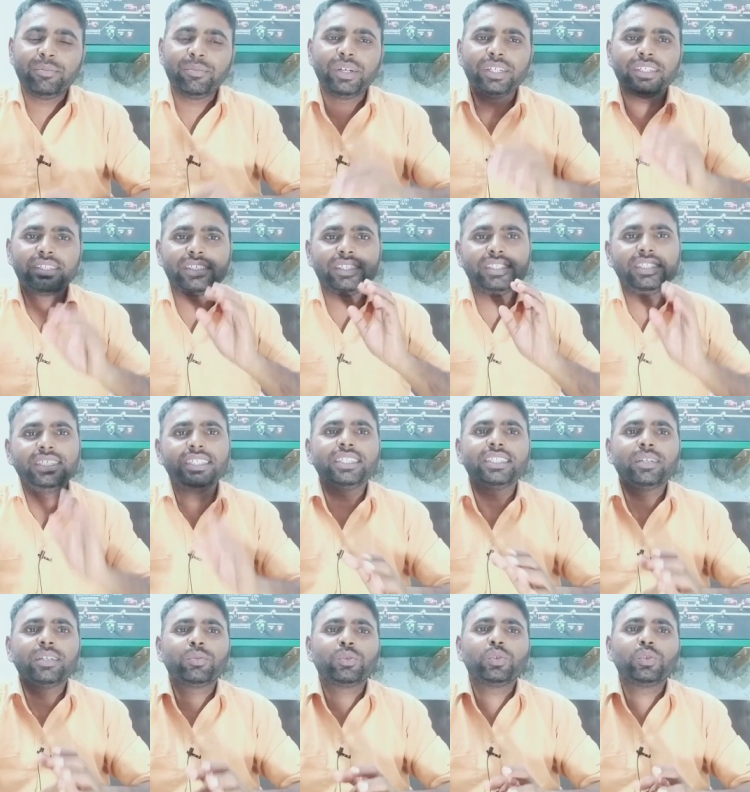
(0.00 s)
बस ये
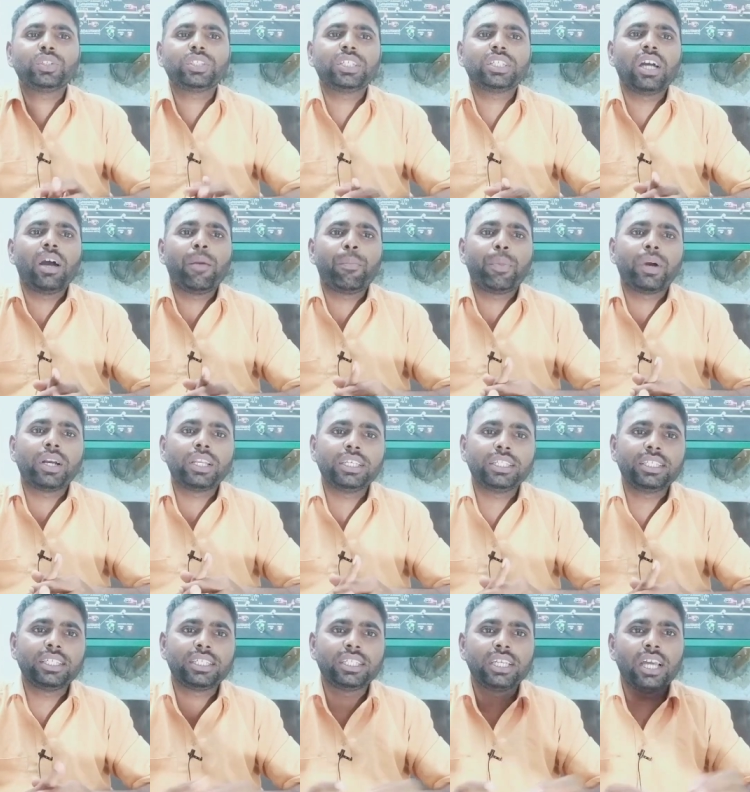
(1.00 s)
सब सोच के आप
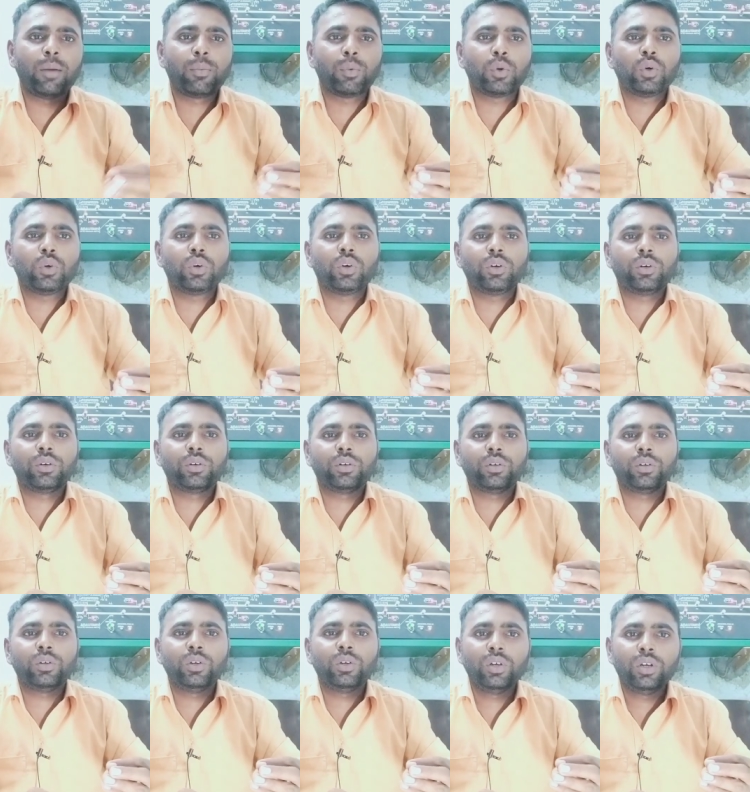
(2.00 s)
पढ़िए देखिए आपको
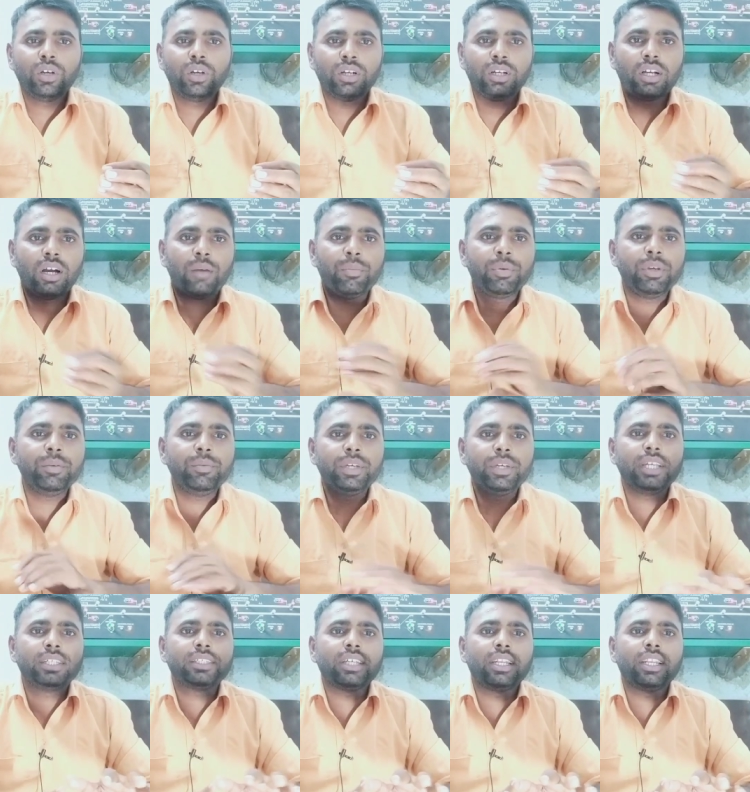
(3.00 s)
कभी भी
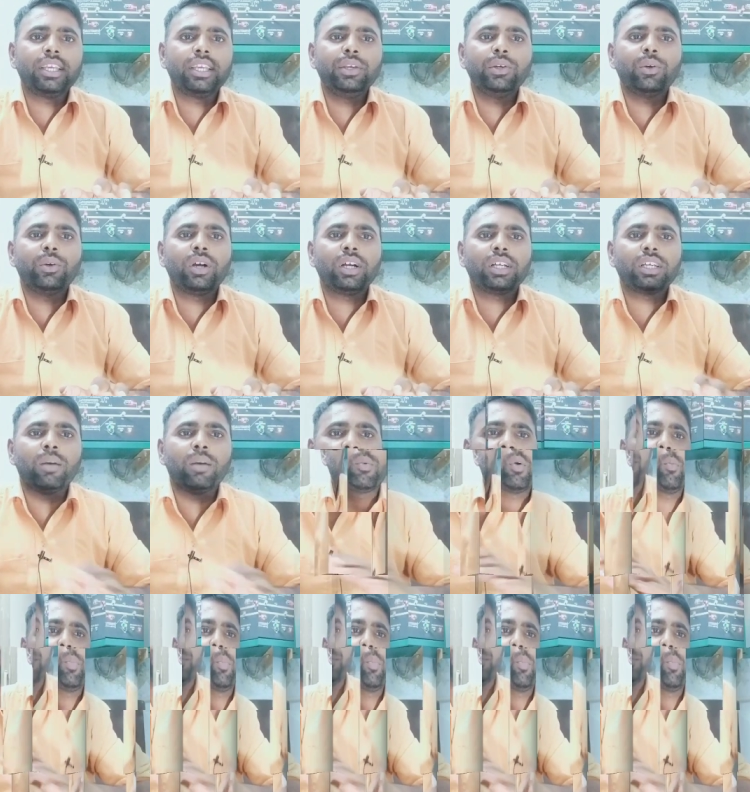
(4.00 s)
ऐसा नहीं होगा कि आपको